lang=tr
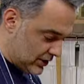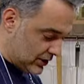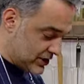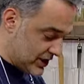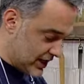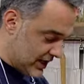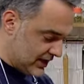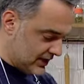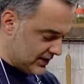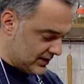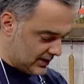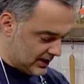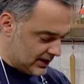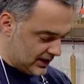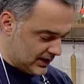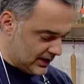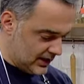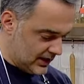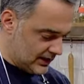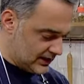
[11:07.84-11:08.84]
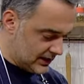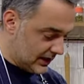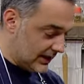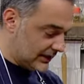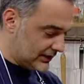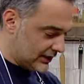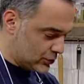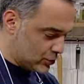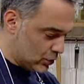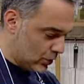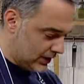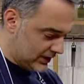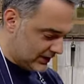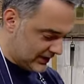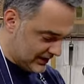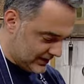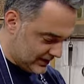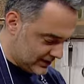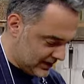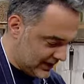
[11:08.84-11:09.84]
şey e, Küçük salata doğruyorum. soğanı.
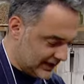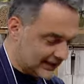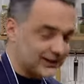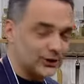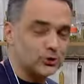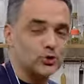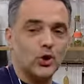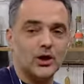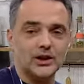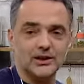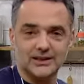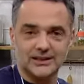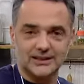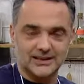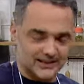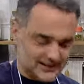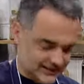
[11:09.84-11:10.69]
Salata soğanlık.